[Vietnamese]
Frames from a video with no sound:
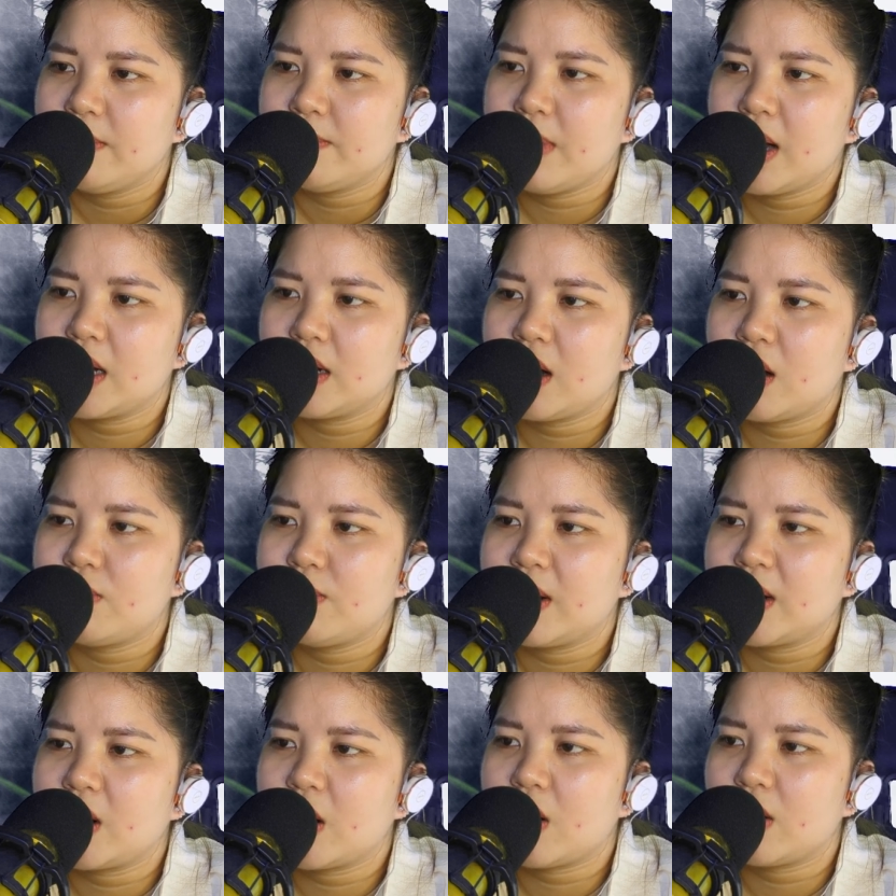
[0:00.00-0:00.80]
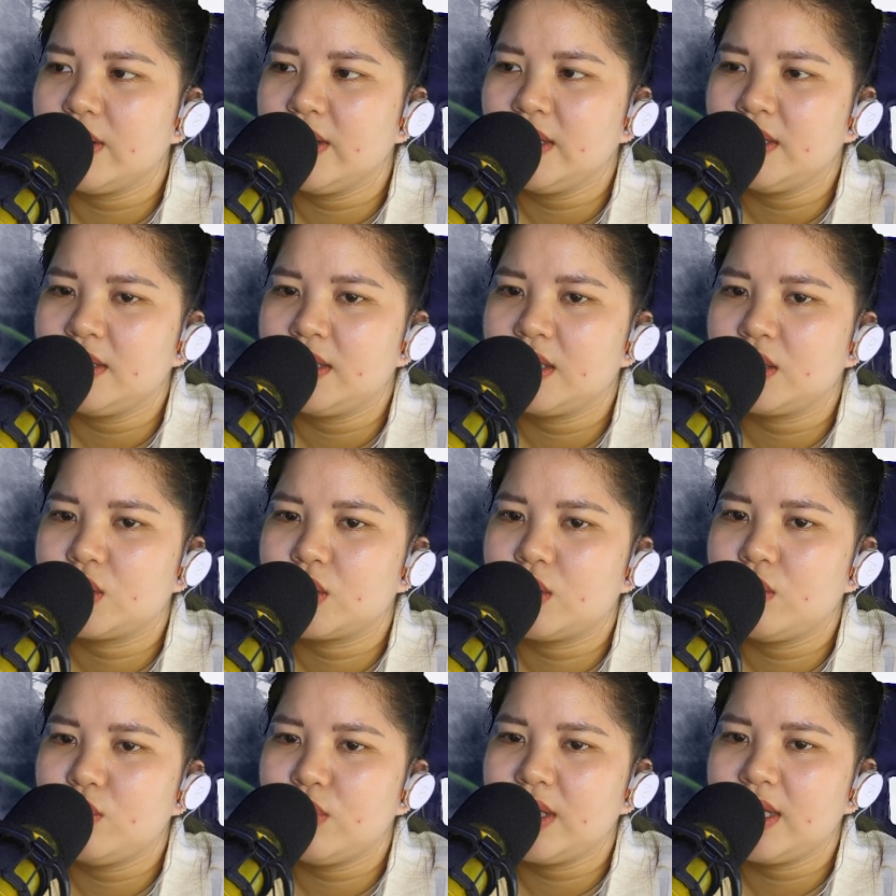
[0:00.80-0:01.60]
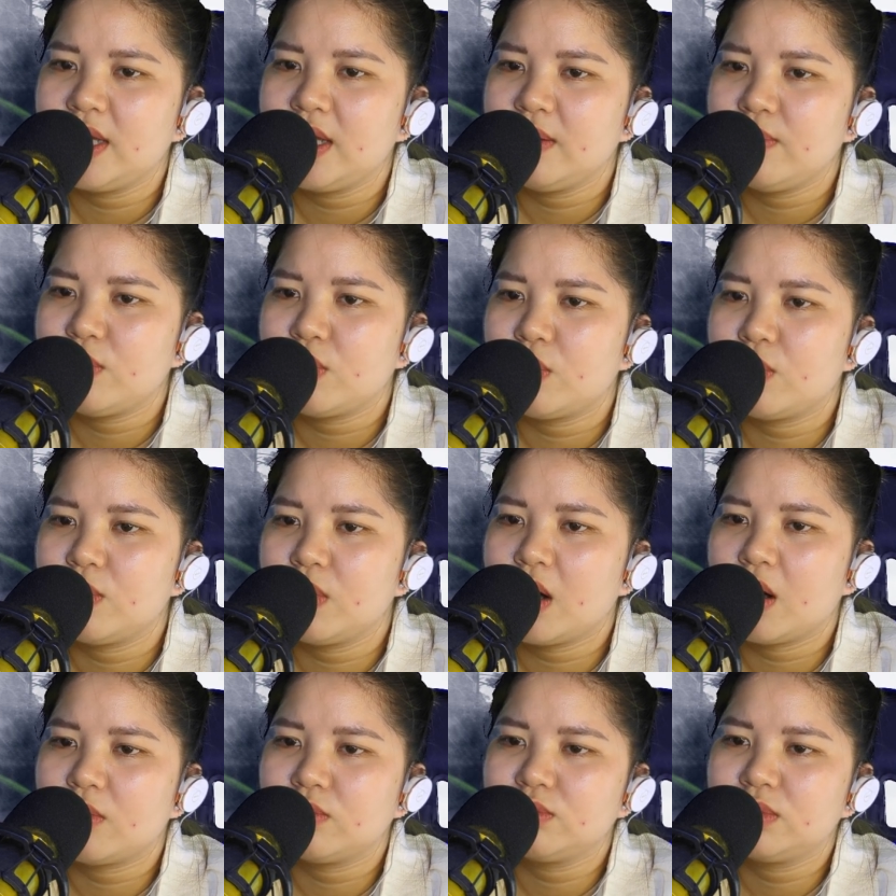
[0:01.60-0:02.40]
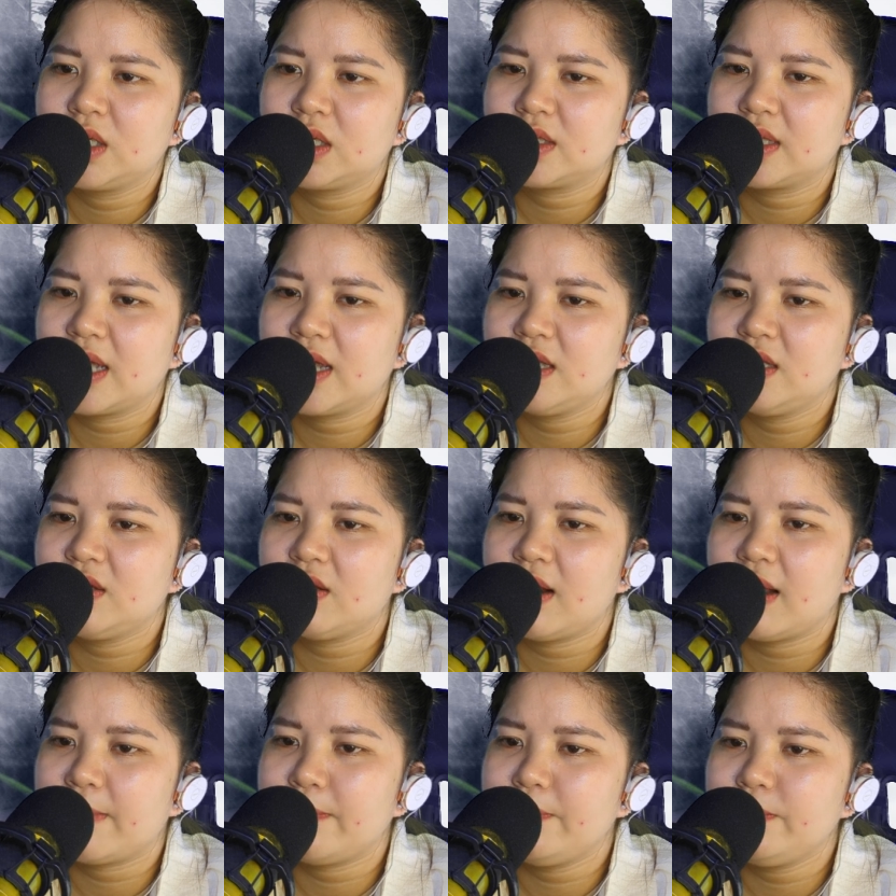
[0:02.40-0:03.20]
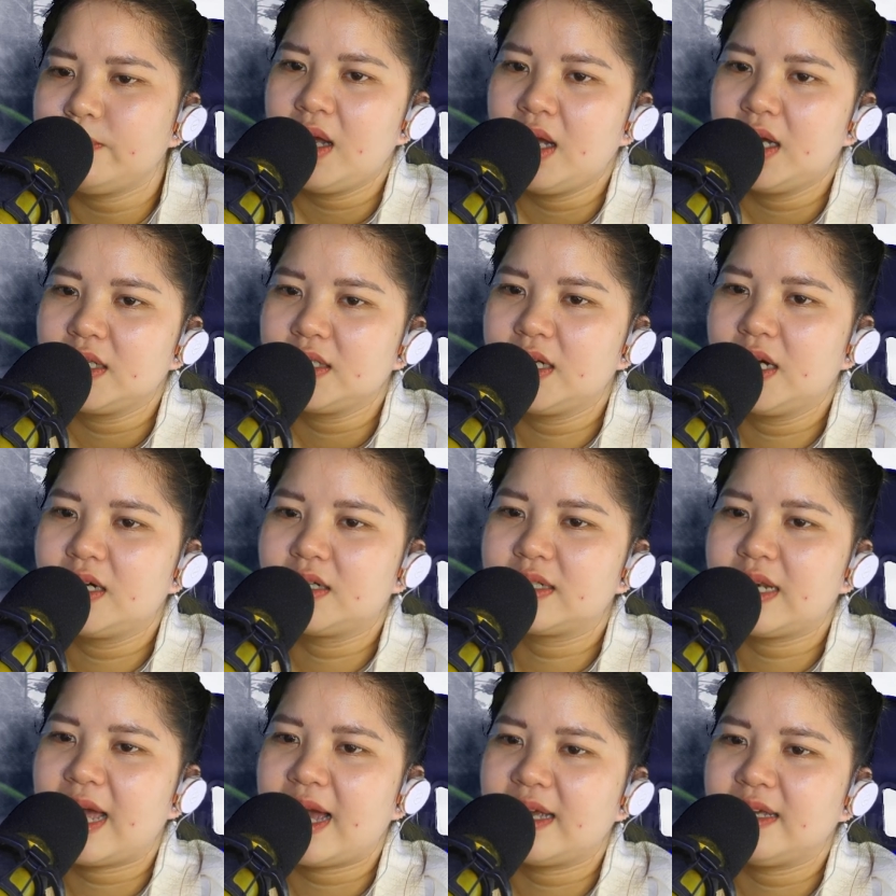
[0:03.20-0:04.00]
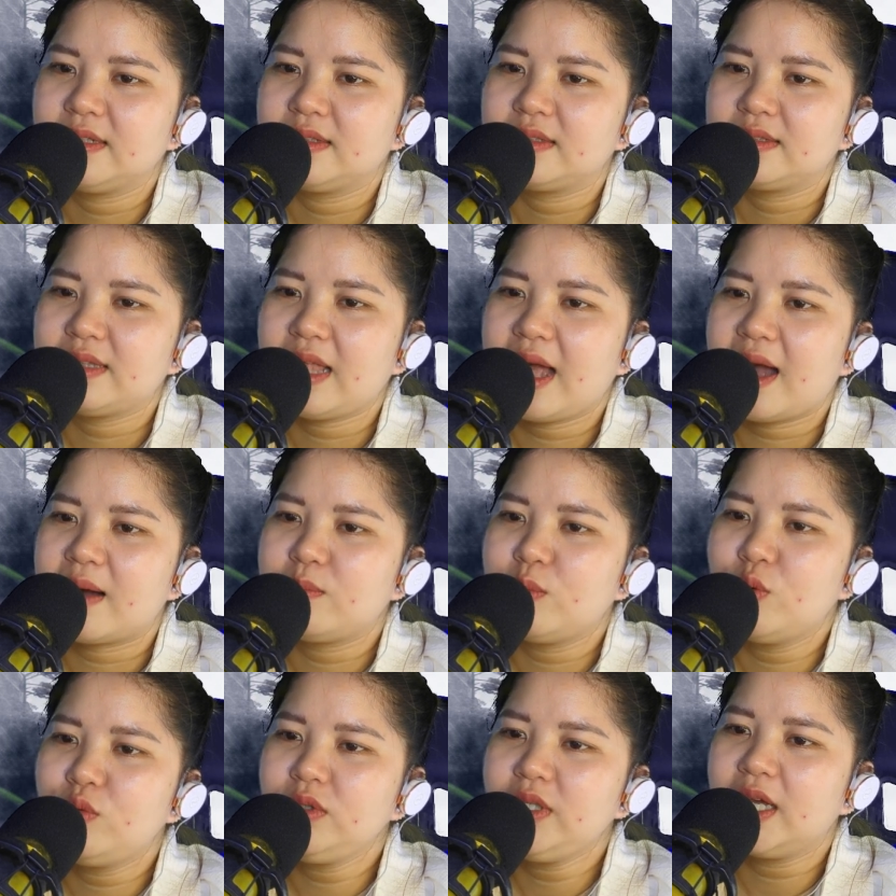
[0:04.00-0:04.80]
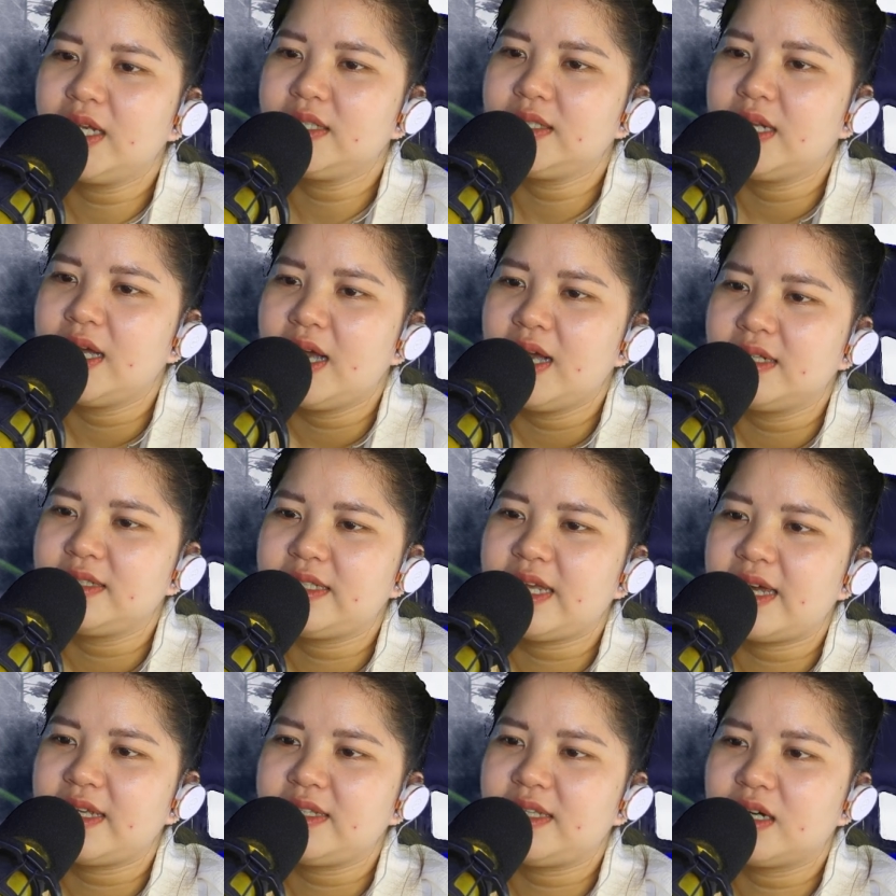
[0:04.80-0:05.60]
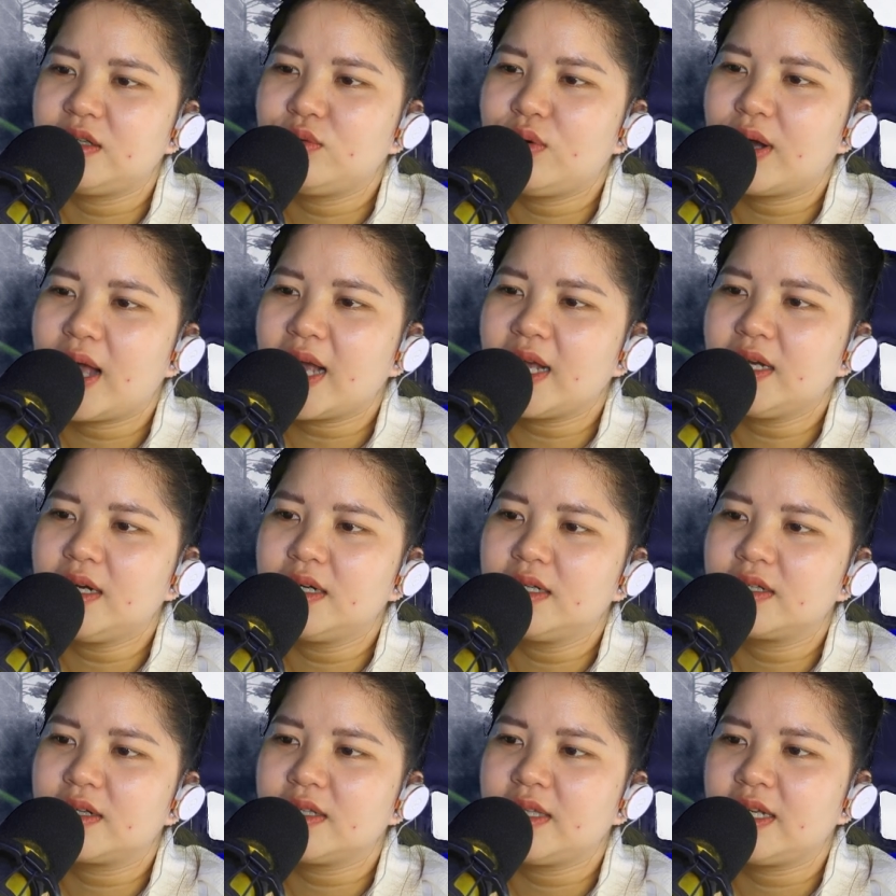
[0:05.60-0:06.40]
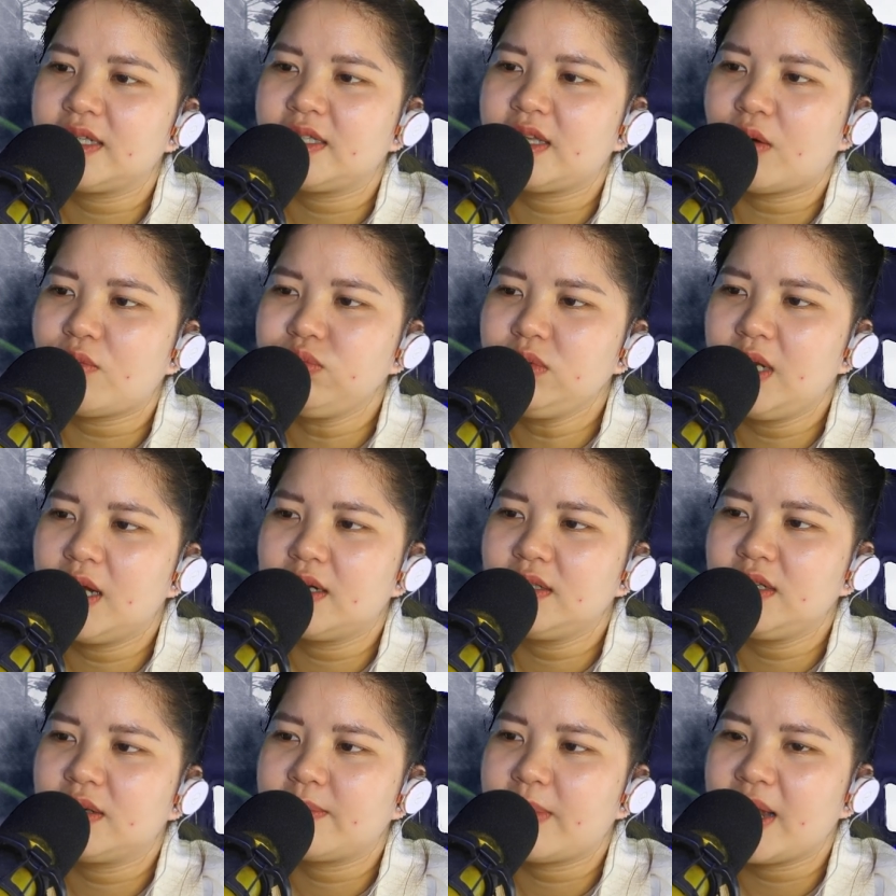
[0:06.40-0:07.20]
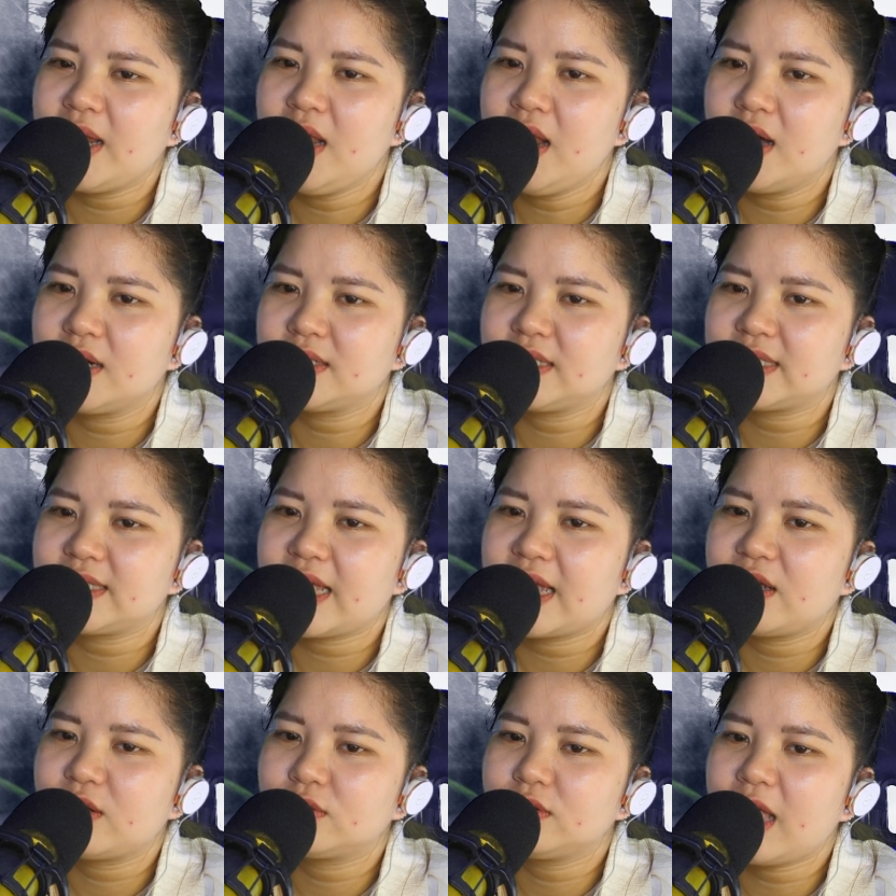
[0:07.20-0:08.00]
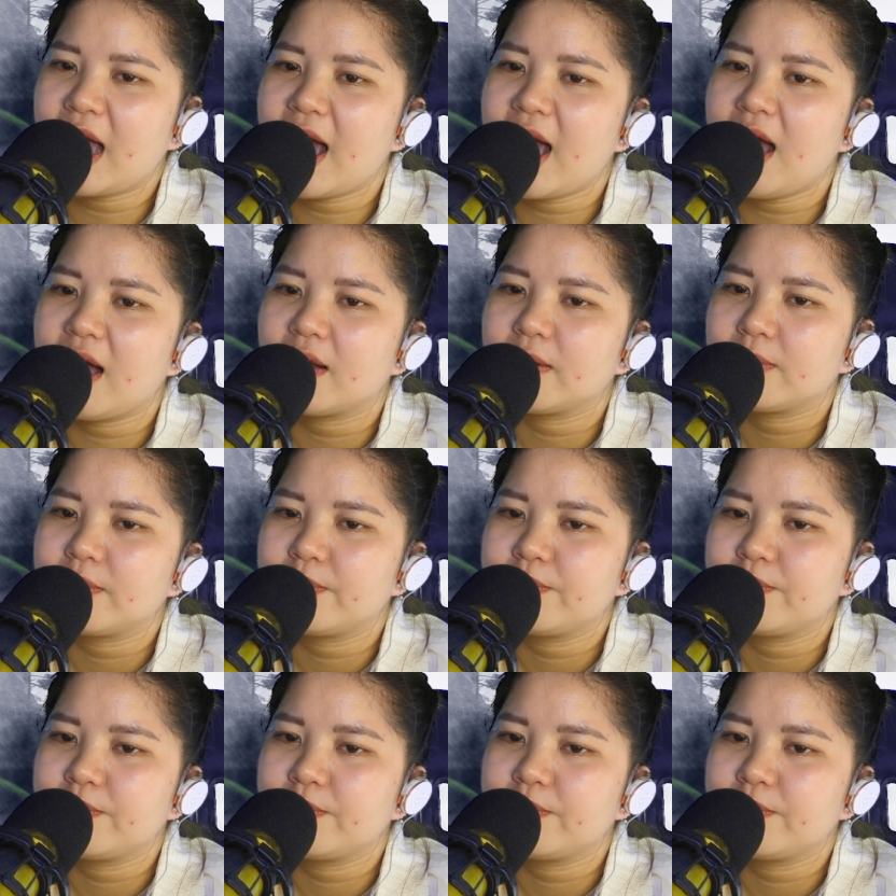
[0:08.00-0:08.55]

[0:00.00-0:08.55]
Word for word: bằng không mà nói thì tính uy hiếp cũng không thực tế cho lắm. Ngược lại, ta muốn nhìn che chở của các ngươi có thể chống đỡ được mấy lần ra tay của ta.